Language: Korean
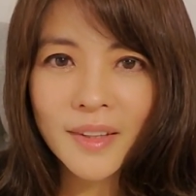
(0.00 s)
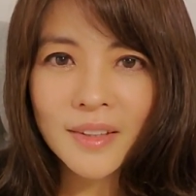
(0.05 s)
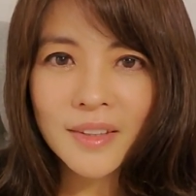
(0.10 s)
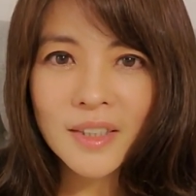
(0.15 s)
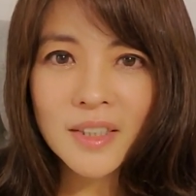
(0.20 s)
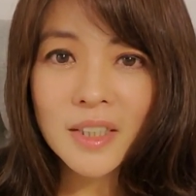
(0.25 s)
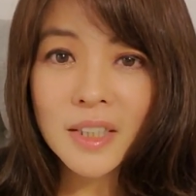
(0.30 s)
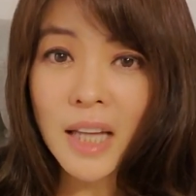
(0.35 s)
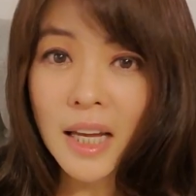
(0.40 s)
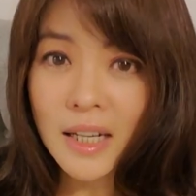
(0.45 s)

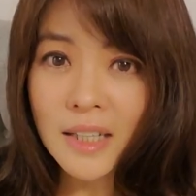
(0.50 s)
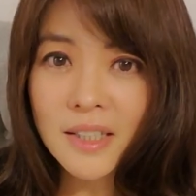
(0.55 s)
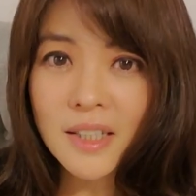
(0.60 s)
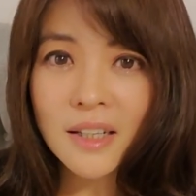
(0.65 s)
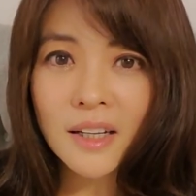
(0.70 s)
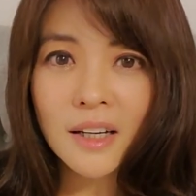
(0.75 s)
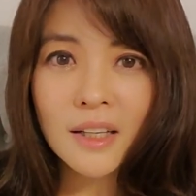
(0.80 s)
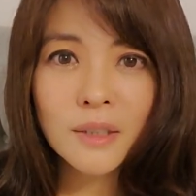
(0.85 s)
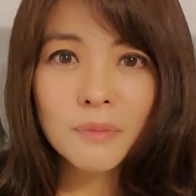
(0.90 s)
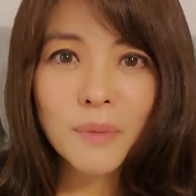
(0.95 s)
사실 나라
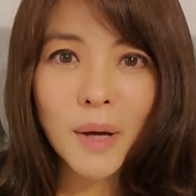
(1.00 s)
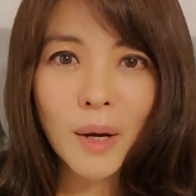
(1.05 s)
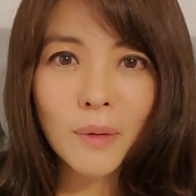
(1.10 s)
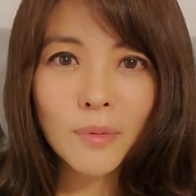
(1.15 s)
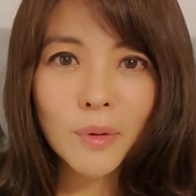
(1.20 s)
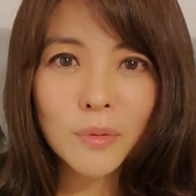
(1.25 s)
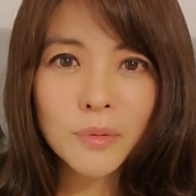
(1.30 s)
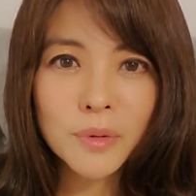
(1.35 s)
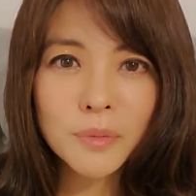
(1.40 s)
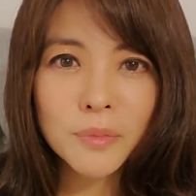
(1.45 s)
사랑하는
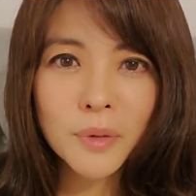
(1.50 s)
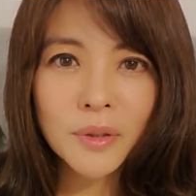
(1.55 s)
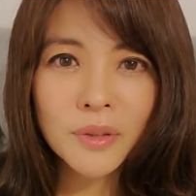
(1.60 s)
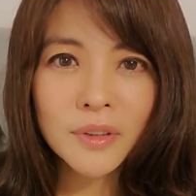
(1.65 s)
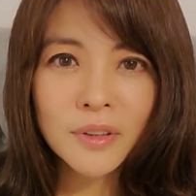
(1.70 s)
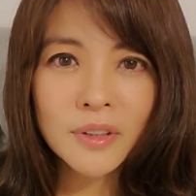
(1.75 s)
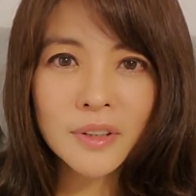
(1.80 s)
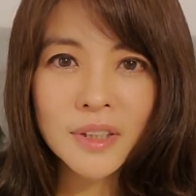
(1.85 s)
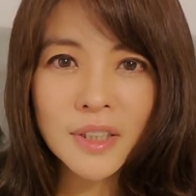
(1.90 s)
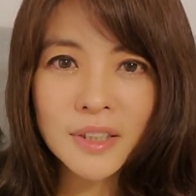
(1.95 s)
마음이
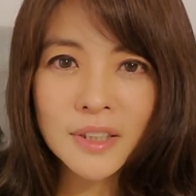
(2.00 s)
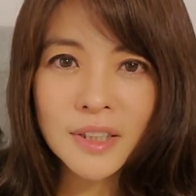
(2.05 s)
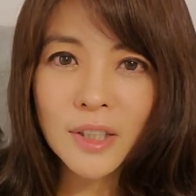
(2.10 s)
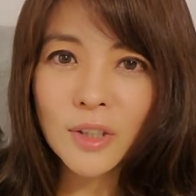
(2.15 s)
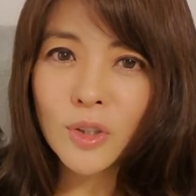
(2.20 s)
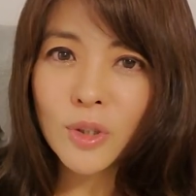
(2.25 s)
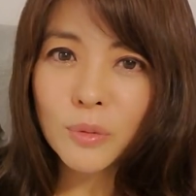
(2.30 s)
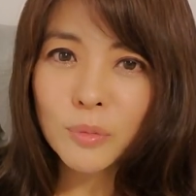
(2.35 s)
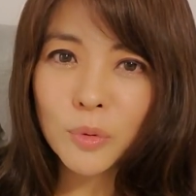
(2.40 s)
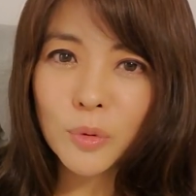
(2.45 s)
없으면 제
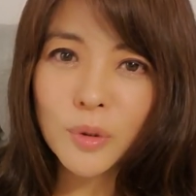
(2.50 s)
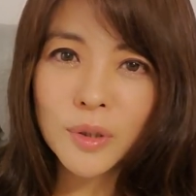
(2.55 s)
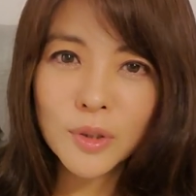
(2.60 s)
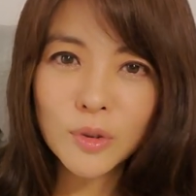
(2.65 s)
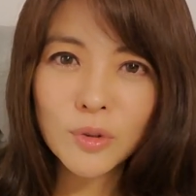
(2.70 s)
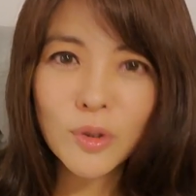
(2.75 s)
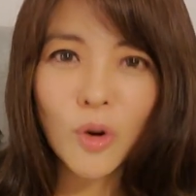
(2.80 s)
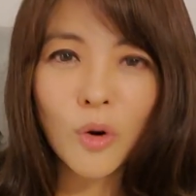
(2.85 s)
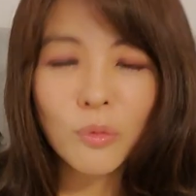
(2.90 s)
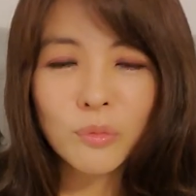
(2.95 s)
채널을 볼
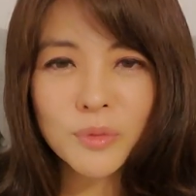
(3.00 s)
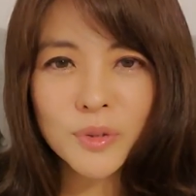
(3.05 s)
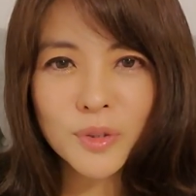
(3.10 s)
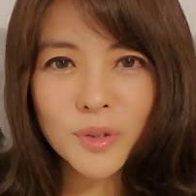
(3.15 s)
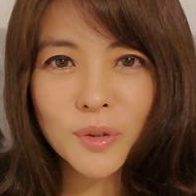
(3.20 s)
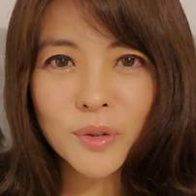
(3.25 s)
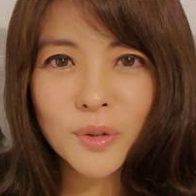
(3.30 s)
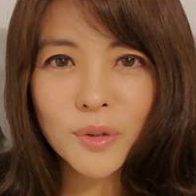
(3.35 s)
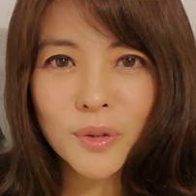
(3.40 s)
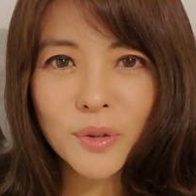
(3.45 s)
이유가
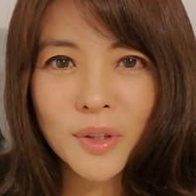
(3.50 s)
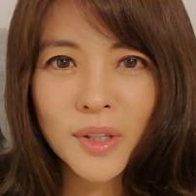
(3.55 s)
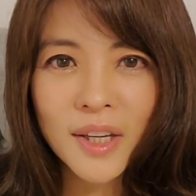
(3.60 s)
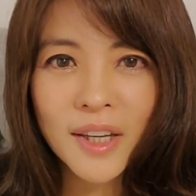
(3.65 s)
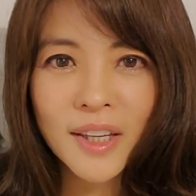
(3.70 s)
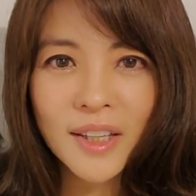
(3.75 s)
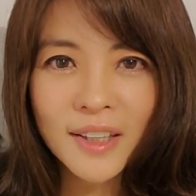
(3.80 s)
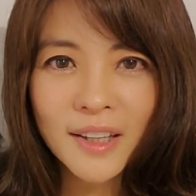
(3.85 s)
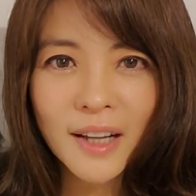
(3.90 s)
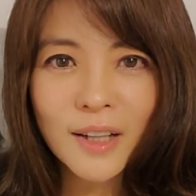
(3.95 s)
없죠.
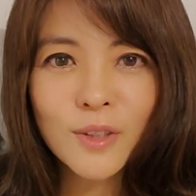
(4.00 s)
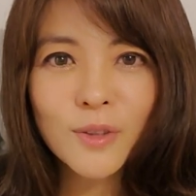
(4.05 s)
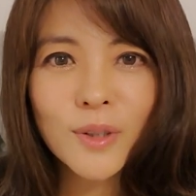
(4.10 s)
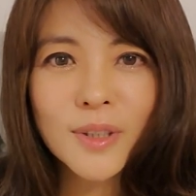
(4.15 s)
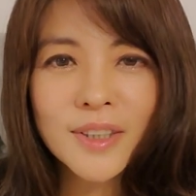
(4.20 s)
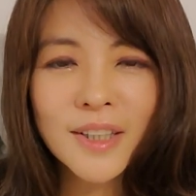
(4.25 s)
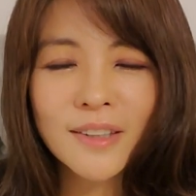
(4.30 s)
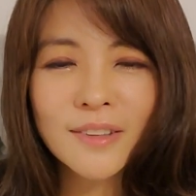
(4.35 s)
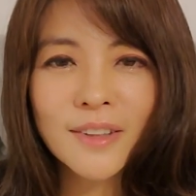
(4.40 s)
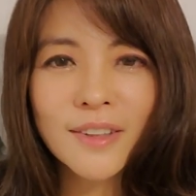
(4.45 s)
한류가
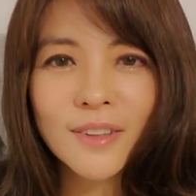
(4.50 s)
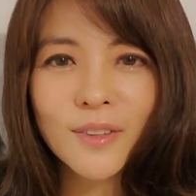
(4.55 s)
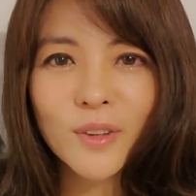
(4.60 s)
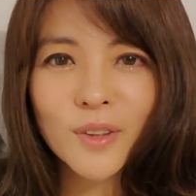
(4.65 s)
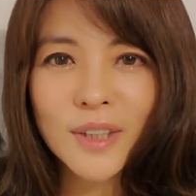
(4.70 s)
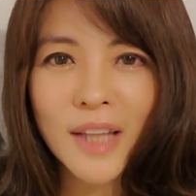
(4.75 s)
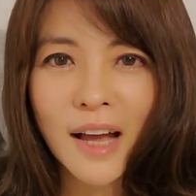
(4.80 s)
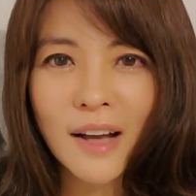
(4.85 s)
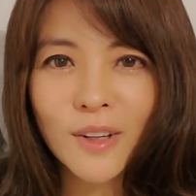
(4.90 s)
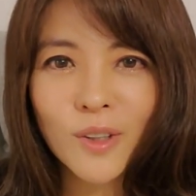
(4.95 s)
잘 되는
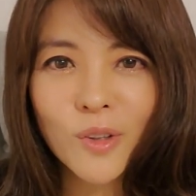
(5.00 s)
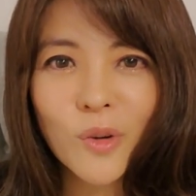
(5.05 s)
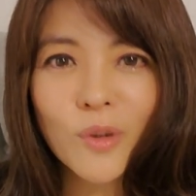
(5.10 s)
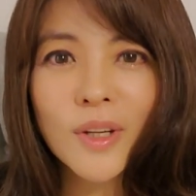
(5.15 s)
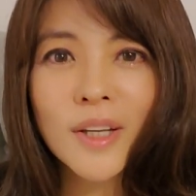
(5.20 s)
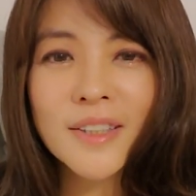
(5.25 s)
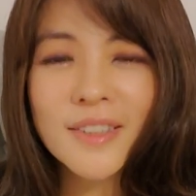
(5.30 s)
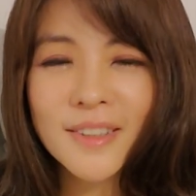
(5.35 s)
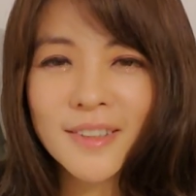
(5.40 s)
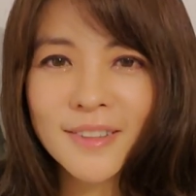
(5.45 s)
걸 다
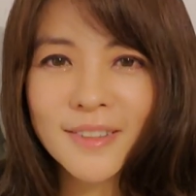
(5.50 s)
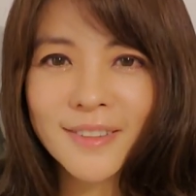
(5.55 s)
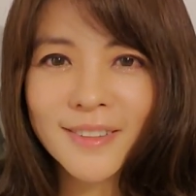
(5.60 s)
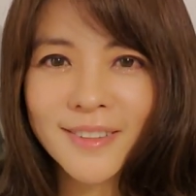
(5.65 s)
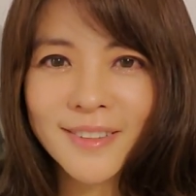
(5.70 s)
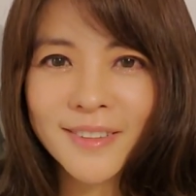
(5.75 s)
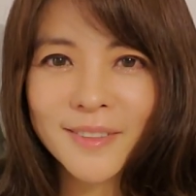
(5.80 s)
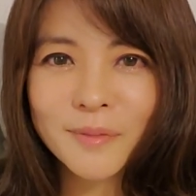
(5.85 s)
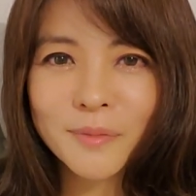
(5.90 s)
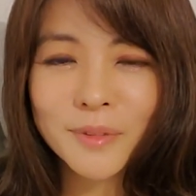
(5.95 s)

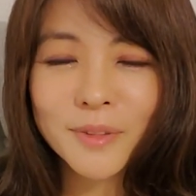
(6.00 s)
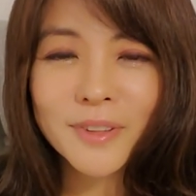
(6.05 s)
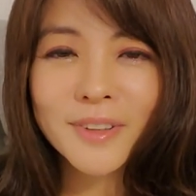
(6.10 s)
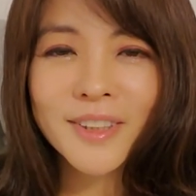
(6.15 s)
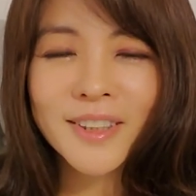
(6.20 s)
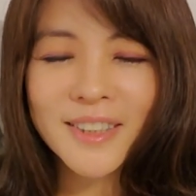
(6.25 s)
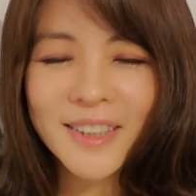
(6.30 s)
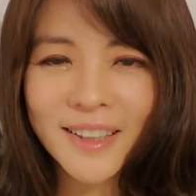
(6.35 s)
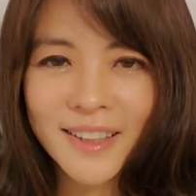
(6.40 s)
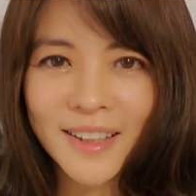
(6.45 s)
응원하시는
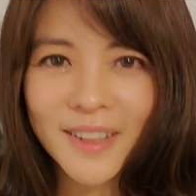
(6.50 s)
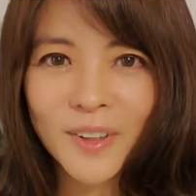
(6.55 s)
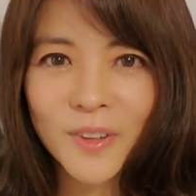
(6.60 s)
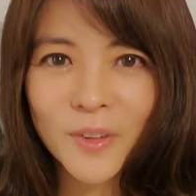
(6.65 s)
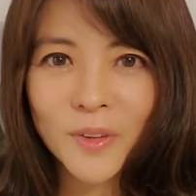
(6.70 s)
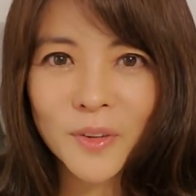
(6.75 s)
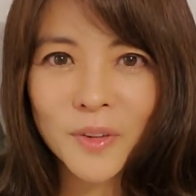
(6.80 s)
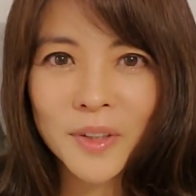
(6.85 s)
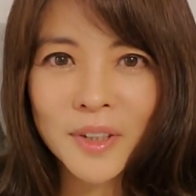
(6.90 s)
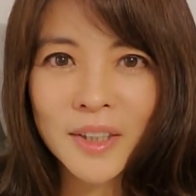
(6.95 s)

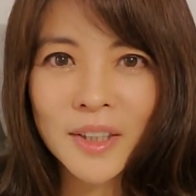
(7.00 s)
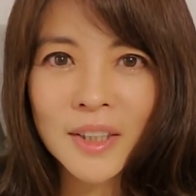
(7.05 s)
분들이잖아요.